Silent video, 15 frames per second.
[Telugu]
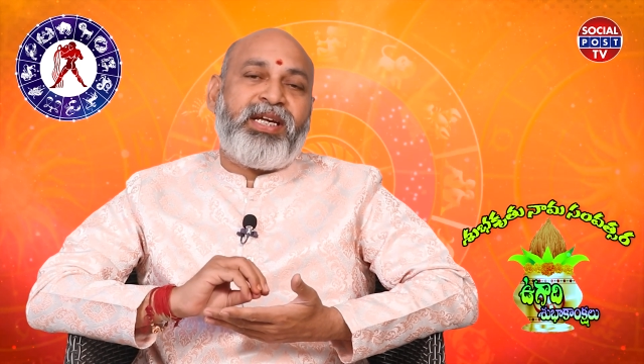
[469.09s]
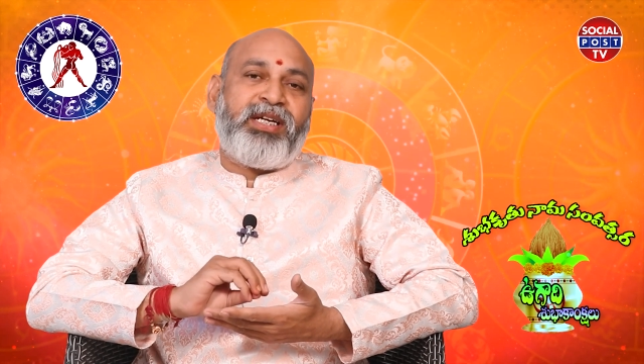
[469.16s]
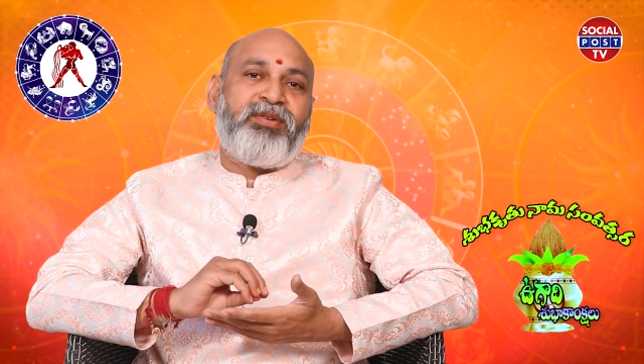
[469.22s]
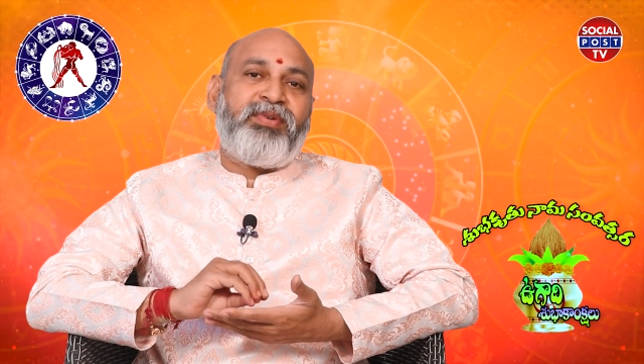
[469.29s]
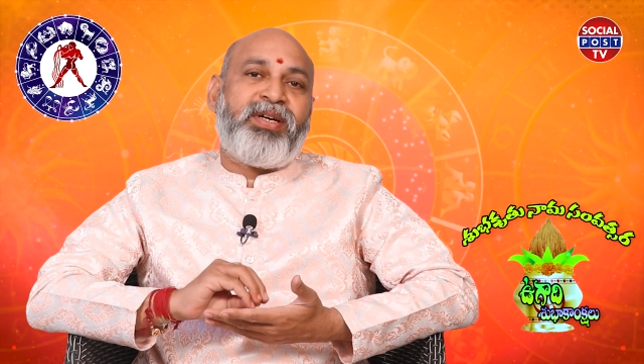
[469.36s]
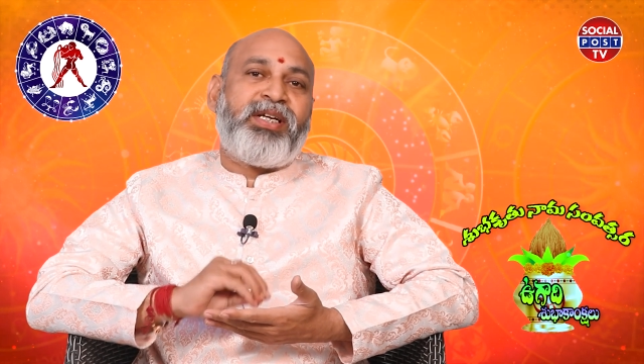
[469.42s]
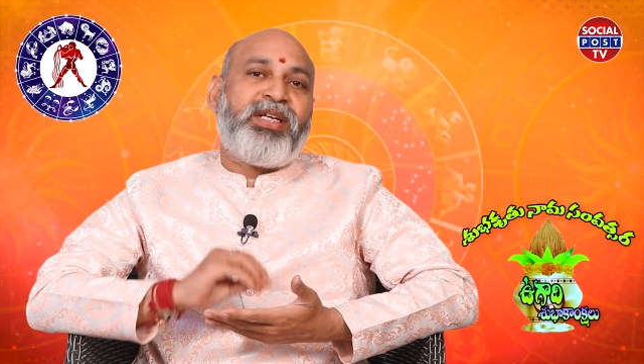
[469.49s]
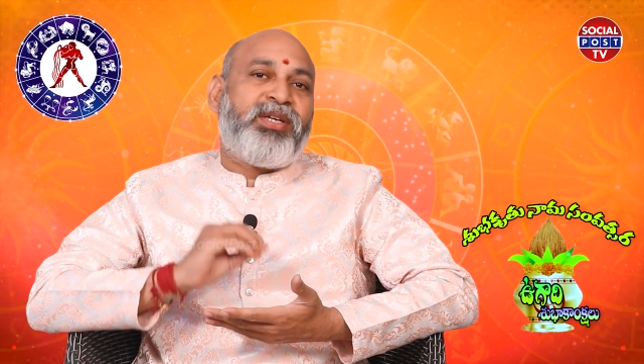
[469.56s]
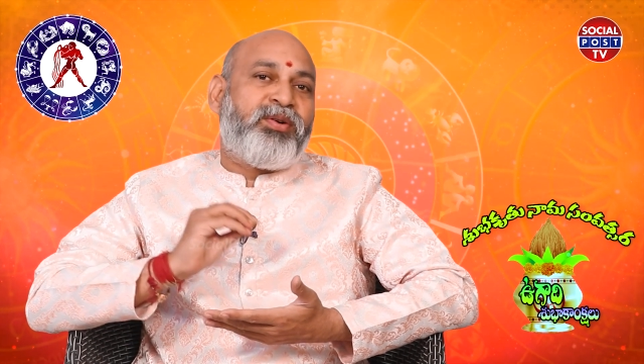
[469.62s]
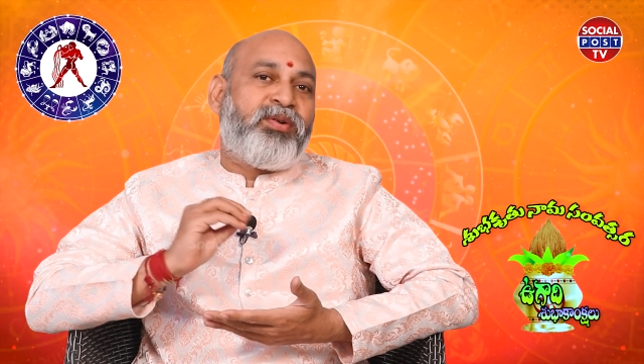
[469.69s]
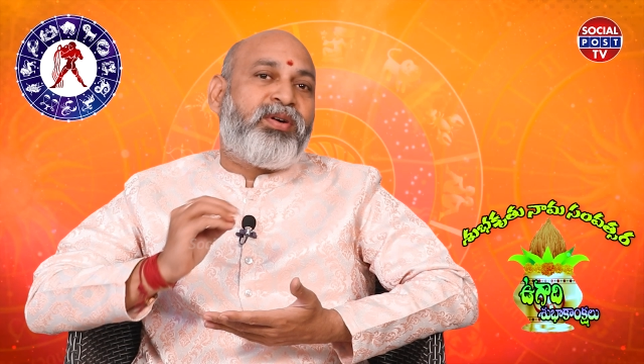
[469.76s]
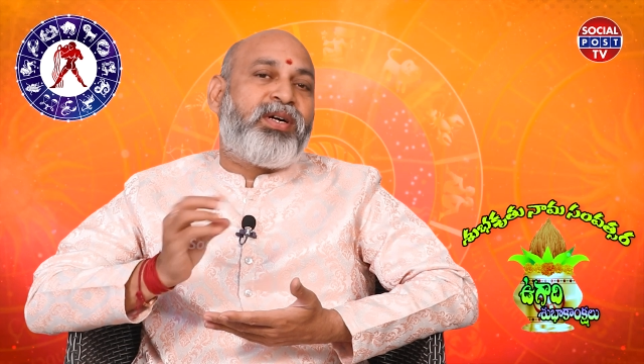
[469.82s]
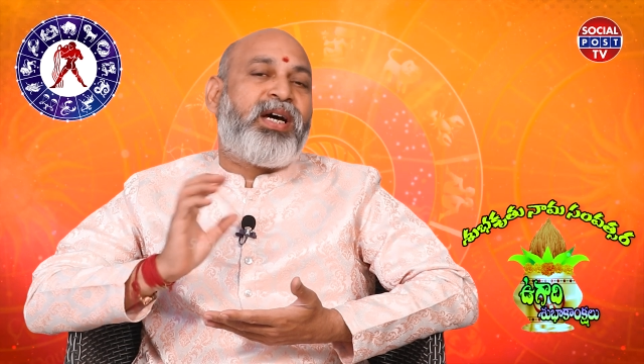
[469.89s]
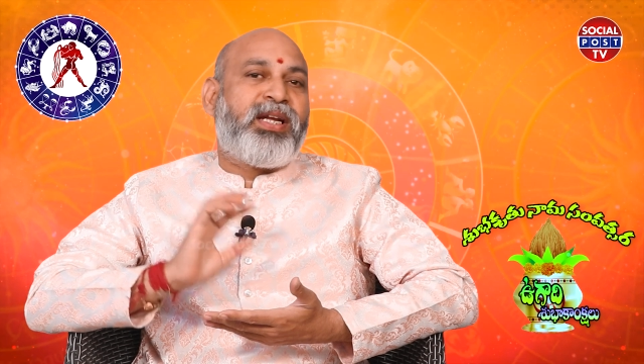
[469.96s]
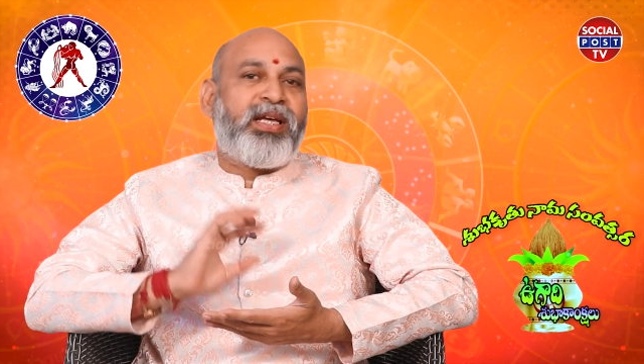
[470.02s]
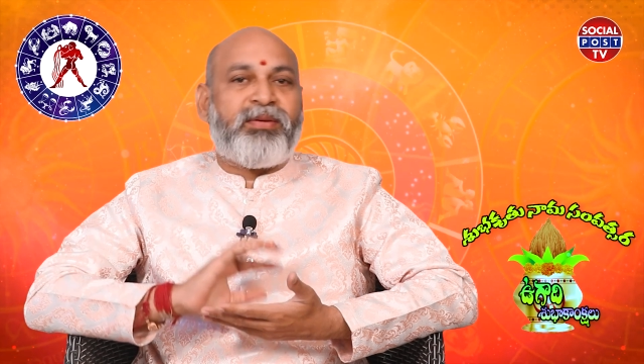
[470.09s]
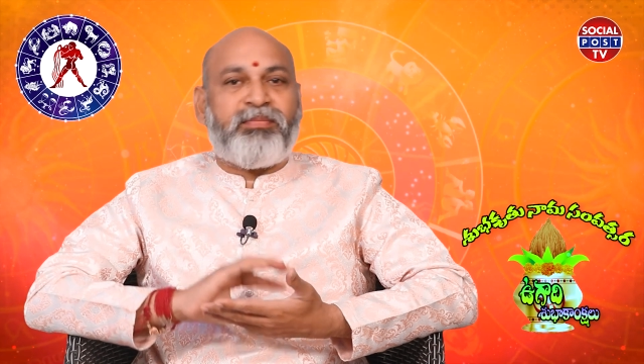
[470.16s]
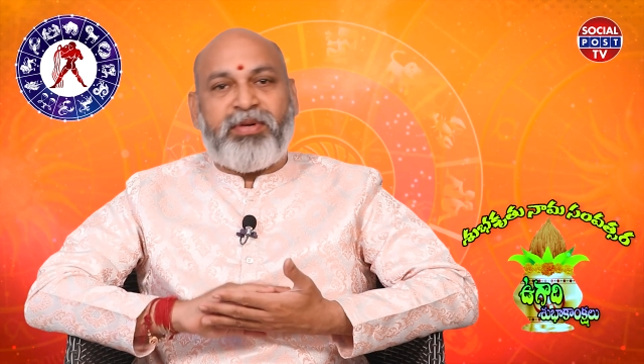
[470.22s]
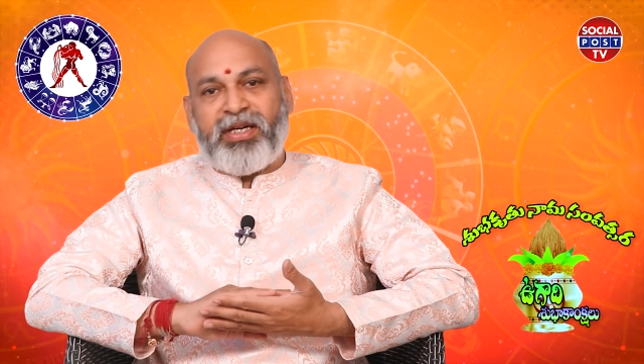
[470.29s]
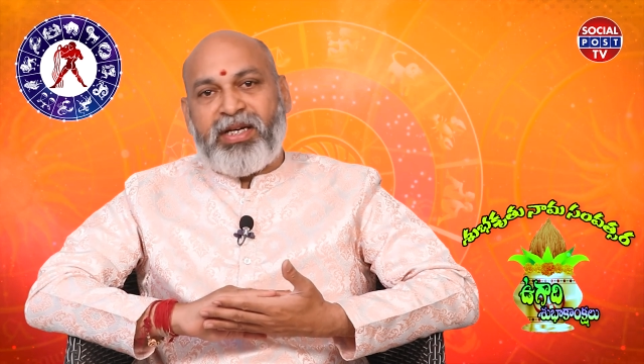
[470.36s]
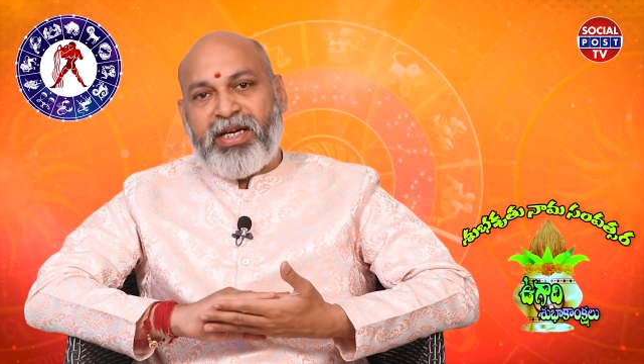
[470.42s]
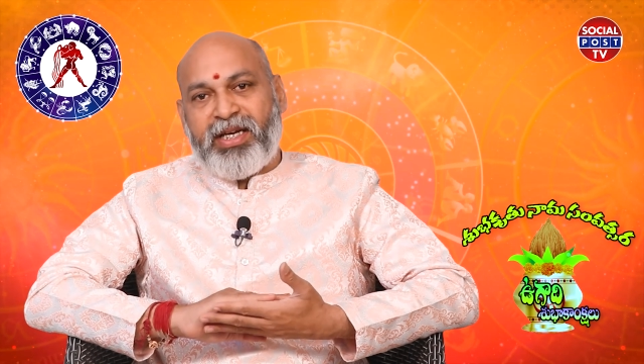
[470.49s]
ఎటువంటి యోగాలు
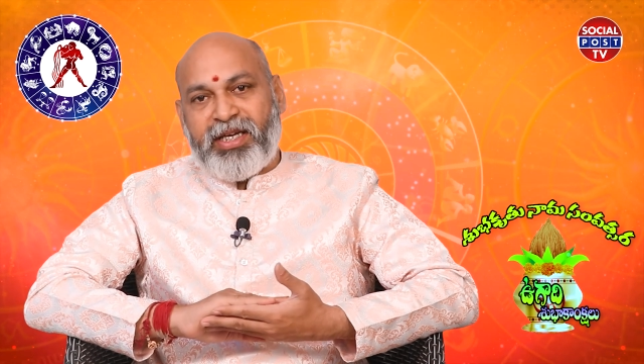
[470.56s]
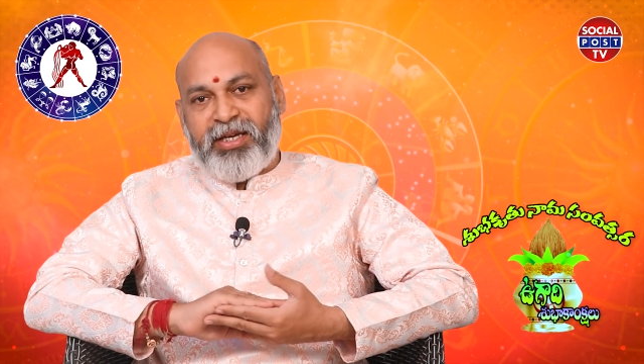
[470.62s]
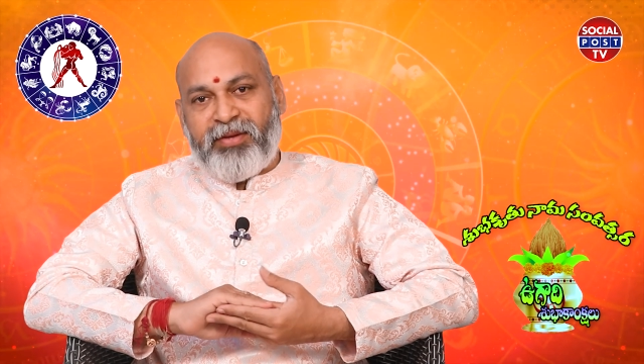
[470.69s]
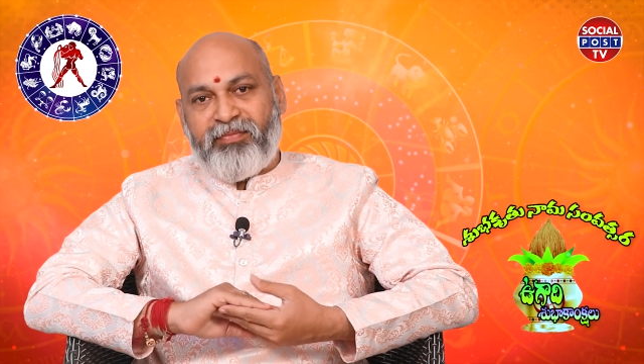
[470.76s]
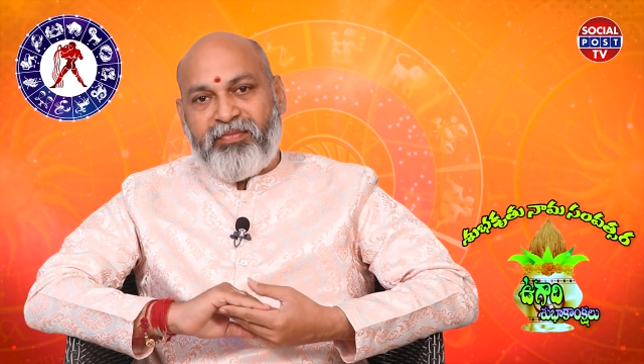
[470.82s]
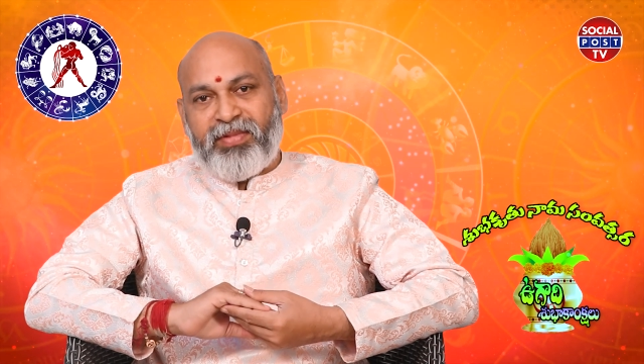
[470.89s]
ఏర్పడ్డాయి